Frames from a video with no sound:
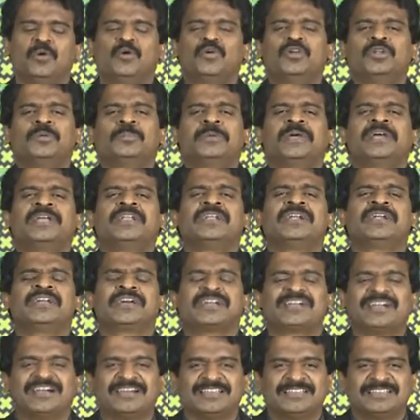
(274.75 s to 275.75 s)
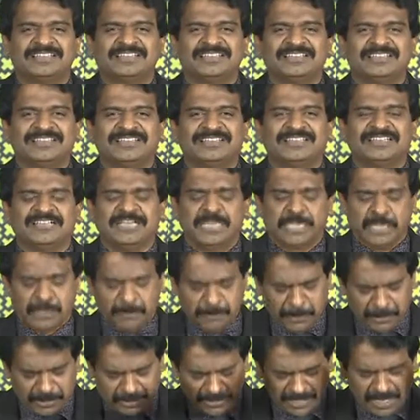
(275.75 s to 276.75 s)
ஒன்றுமே நடக்காது
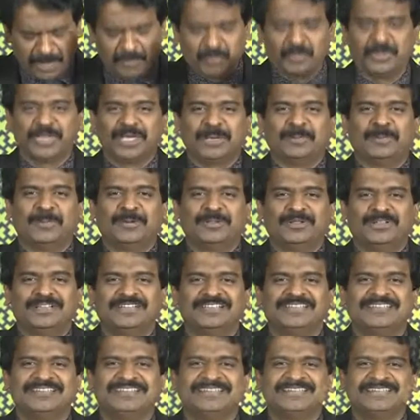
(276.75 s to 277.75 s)
இப்படி தான் முடிய போகுது